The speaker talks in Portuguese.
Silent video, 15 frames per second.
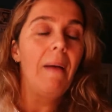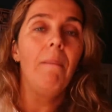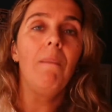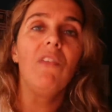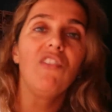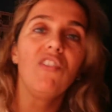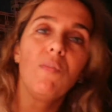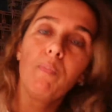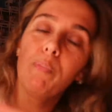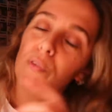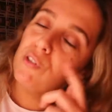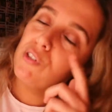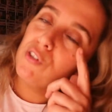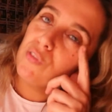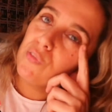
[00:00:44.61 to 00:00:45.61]
Mas
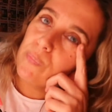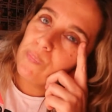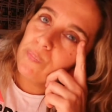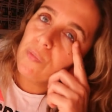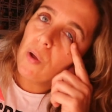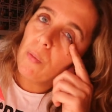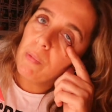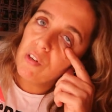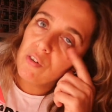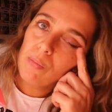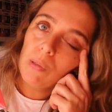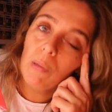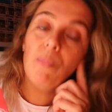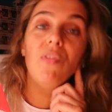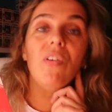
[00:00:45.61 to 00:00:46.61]
depois, ao
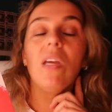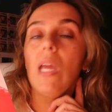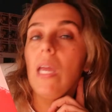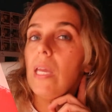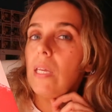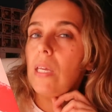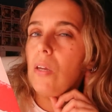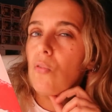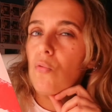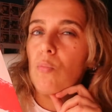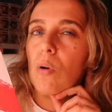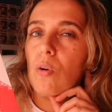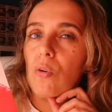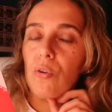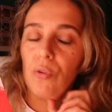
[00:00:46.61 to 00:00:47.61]
mesmo tempo, fiquei aqui com
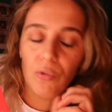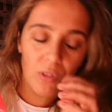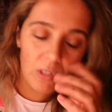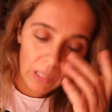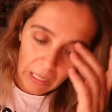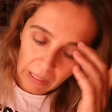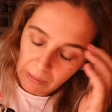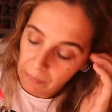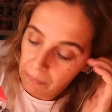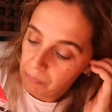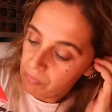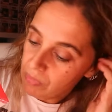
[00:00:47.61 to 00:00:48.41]
uma curiosidade